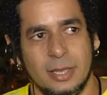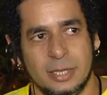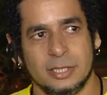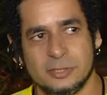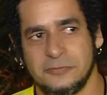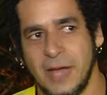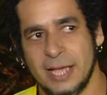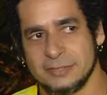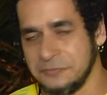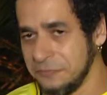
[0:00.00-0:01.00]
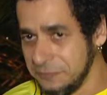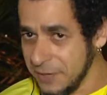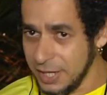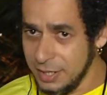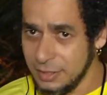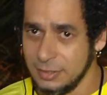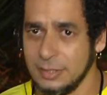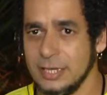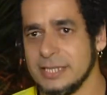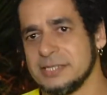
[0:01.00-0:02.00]
que nos faz ver
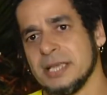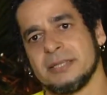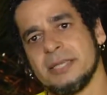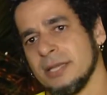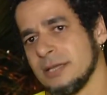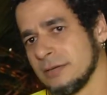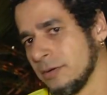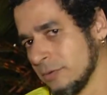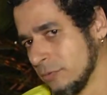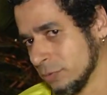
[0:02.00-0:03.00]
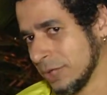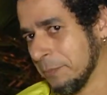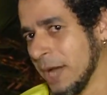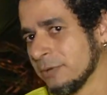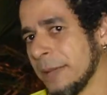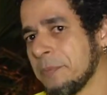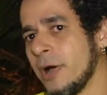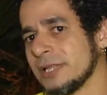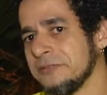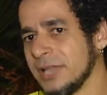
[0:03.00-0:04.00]
e sentir o tamanho da
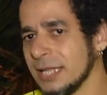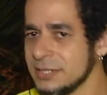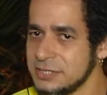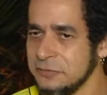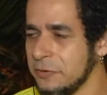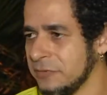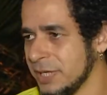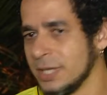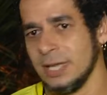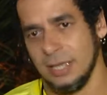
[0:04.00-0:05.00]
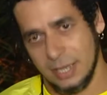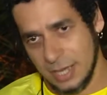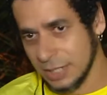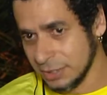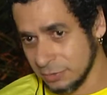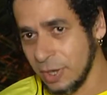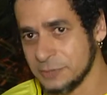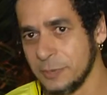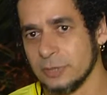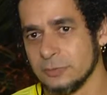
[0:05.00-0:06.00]
proatividade desenvolvida entre
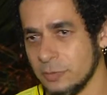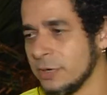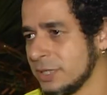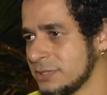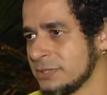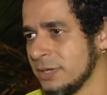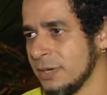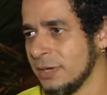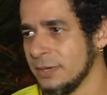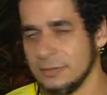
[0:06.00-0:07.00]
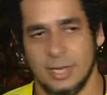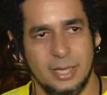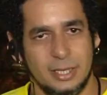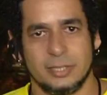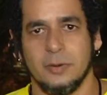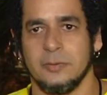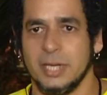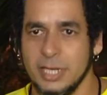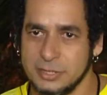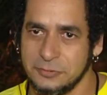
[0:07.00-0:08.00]
nós produtores. Né? Então
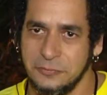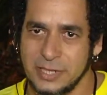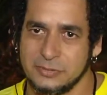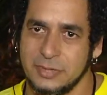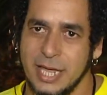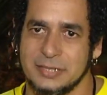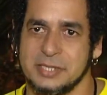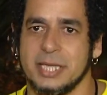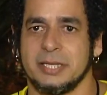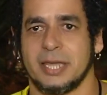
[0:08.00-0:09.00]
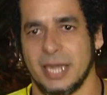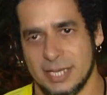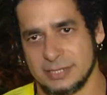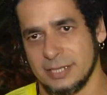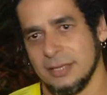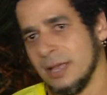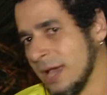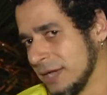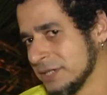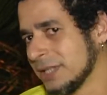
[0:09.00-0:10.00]
isso faz com que a gente cresça,
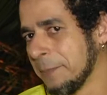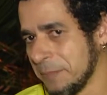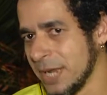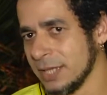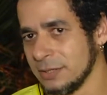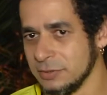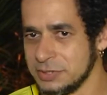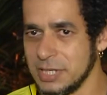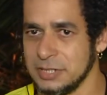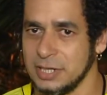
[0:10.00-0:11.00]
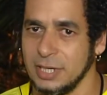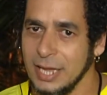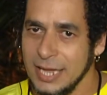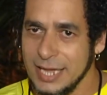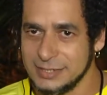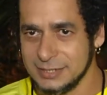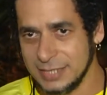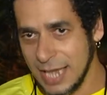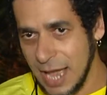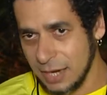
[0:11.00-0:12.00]
a gente aprenda, ou seja, esse
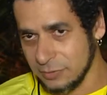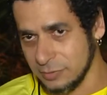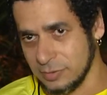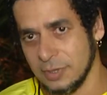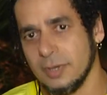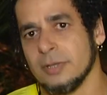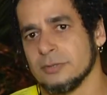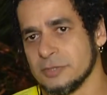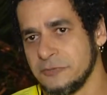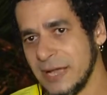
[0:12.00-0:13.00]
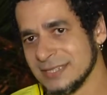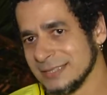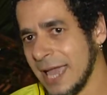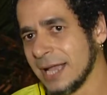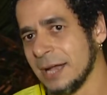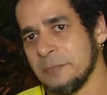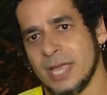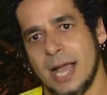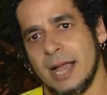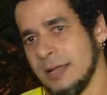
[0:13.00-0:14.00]
diálogo nos faz
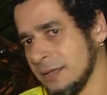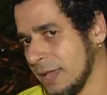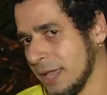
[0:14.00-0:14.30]
intercambiar